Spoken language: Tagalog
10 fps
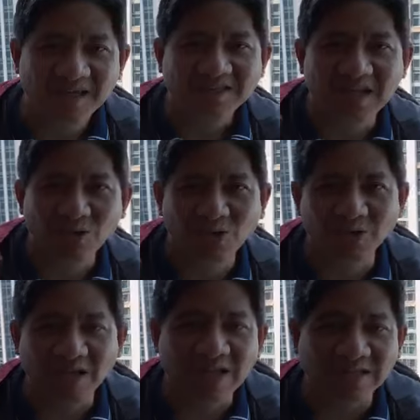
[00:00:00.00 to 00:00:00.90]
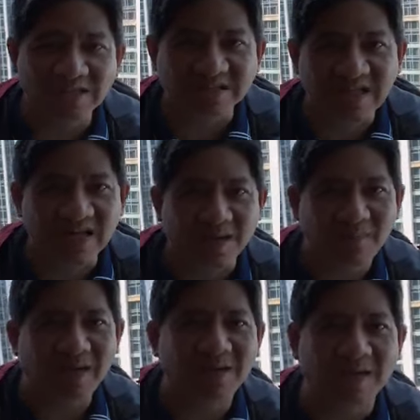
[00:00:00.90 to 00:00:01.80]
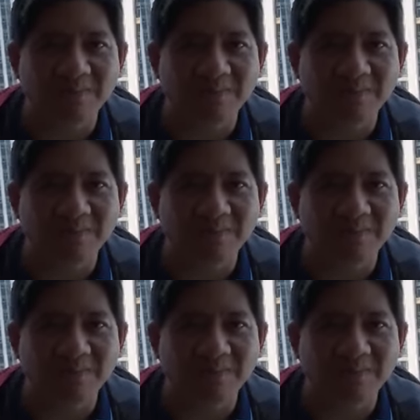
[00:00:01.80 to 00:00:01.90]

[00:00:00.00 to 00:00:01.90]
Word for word: tinulong, inassist nila kami na